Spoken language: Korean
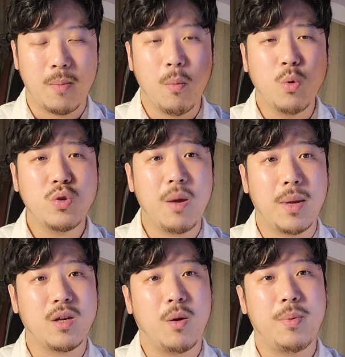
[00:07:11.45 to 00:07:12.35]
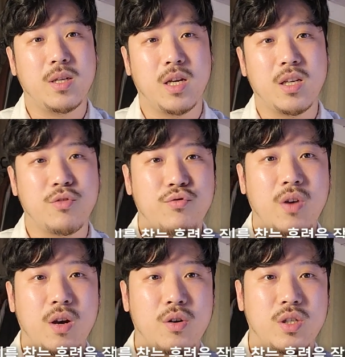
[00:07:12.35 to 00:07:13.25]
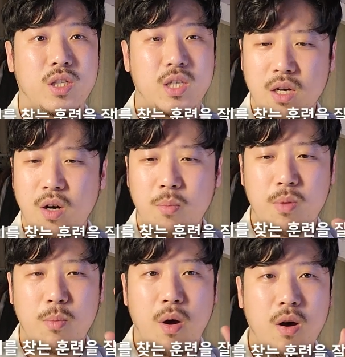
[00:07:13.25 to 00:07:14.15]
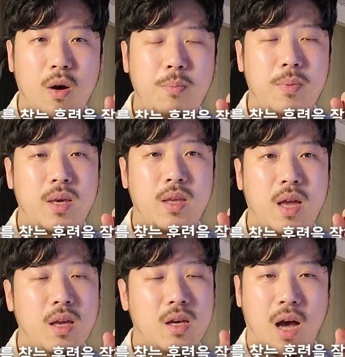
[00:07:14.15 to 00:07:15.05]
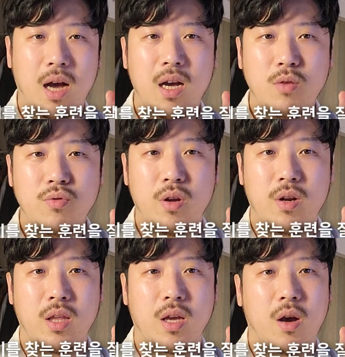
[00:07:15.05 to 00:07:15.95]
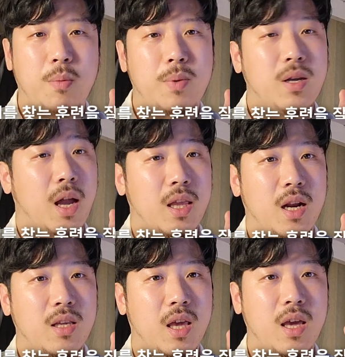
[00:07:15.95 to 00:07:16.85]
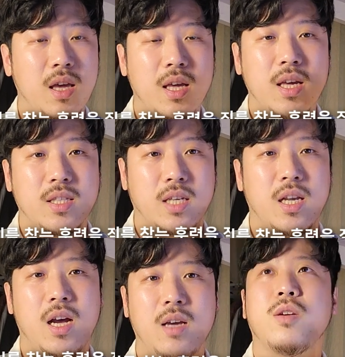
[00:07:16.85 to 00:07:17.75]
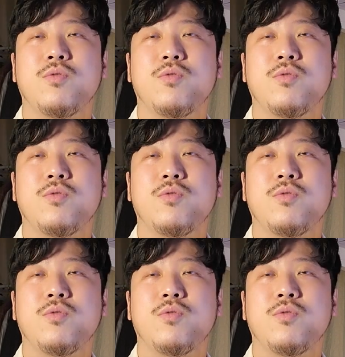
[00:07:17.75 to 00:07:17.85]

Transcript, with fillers: 목적에 맞는 커피를 찾는 게 중요한 것이지 그런 미묘한 커피나 감각 훈련을 하는 게 커피는 아니라는 게 제 생각입니다.